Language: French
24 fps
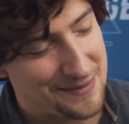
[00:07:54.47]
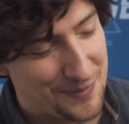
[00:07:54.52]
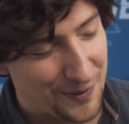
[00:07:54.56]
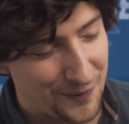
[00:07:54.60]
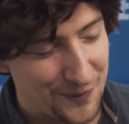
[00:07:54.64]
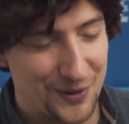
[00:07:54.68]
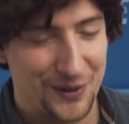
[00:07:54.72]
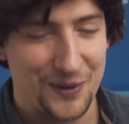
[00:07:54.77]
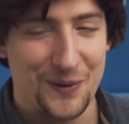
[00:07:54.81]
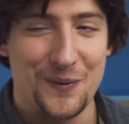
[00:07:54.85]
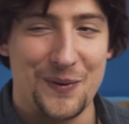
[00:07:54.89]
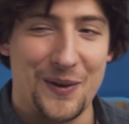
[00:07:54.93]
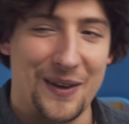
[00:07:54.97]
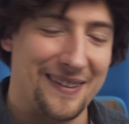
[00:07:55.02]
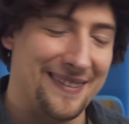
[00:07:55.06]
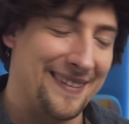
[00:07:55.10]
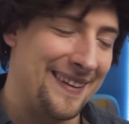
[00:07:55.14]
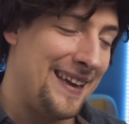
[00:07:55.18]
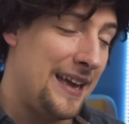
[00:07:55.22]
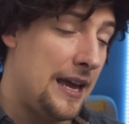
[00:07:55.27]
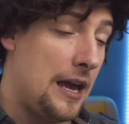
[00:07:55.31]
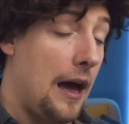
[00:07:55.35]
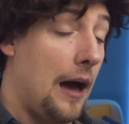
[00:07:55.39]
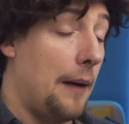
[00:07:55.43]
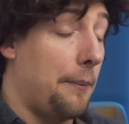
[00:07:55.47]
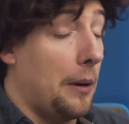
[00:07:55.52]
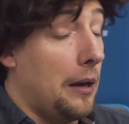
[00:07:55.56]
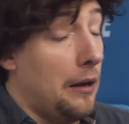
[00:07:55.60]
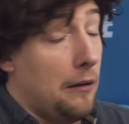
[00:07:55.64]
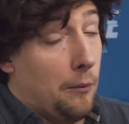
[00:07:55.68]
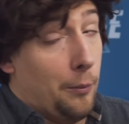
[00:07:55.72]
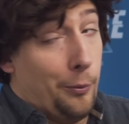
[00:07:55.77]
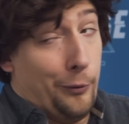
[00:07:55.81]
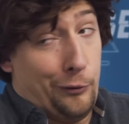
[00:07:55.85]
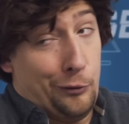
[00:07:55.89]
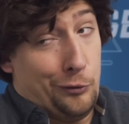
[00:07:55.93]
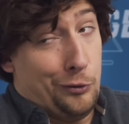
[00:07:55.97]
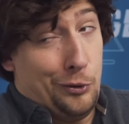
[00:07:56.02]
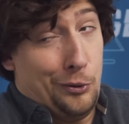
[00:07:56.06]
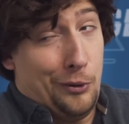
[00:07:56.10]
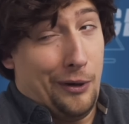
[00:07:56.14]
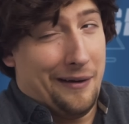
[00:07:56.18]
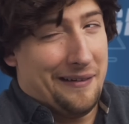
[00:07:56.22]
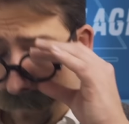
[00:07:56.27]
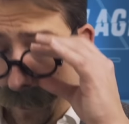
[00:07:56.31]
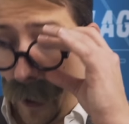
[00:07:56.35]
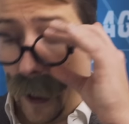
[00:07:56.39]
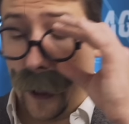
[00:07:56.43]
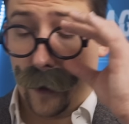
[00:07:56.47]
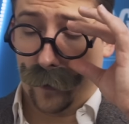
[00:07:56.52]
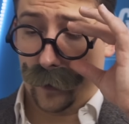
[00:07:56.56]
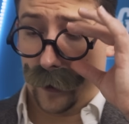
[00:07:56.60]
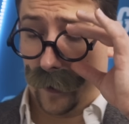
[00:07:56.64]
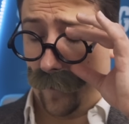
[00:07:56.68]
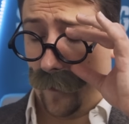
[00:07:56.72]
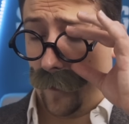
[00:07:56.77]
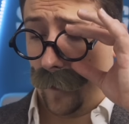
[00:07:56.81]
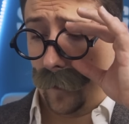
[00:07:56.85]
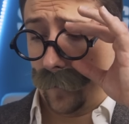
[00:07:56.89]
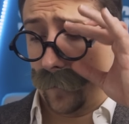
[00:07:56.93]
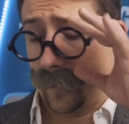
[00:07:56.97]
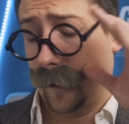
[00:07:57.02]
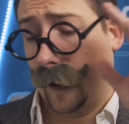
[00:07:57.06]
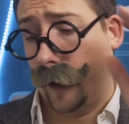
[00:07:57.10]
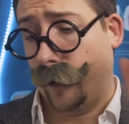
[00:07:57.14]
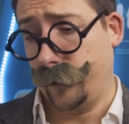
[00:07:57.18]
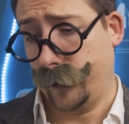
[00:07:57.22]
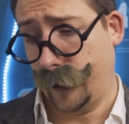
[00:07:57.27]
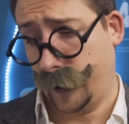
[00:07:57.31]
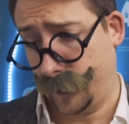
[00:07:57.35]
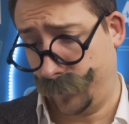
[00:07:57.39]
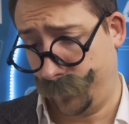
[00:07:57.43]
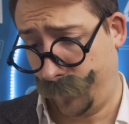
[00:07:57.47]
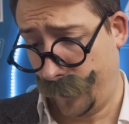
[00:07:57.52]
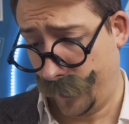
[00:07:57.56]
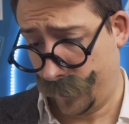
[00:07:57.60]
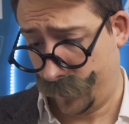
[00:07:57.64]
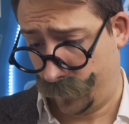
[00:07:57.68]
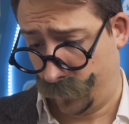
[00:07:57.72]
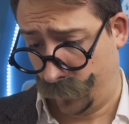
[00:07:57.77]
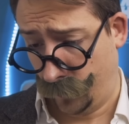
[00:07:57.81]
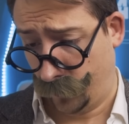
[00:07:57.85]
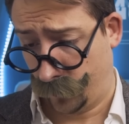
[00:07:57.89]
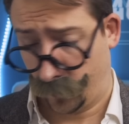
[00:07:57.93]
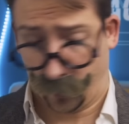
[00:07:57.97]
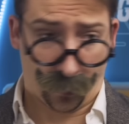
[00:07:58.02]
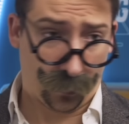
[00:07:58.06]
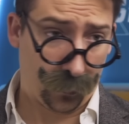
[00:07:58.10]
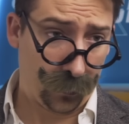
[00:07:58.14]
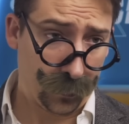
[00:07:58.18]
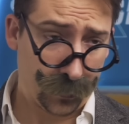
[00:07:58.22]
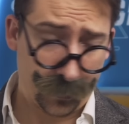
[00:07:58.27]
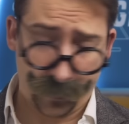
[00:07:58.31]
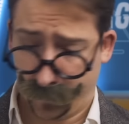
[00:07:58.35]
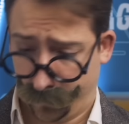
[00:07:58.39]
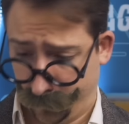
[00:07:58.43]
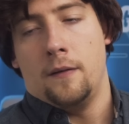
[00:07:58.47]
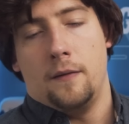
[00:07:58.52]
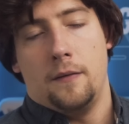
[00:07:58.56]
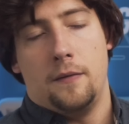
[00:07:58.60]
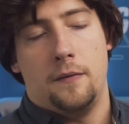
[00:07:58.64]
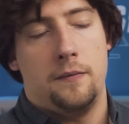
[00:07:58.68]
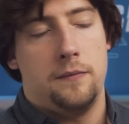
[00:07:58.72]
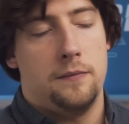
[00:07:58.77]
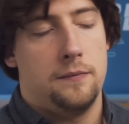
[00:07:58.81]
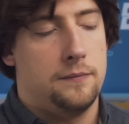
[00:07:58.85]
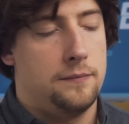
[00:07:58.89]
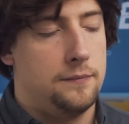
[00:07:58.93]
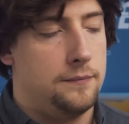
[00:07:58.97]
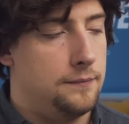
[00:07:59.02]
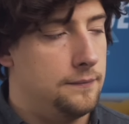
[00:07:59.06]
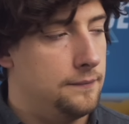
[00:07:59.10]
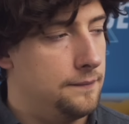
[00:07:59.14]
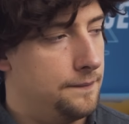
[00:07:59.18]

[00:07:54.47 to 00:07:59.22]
pour votre confiance. Après, on peut toujours. Euh, alors, j'avais pensé à une espèce d'autruche, mhm. mais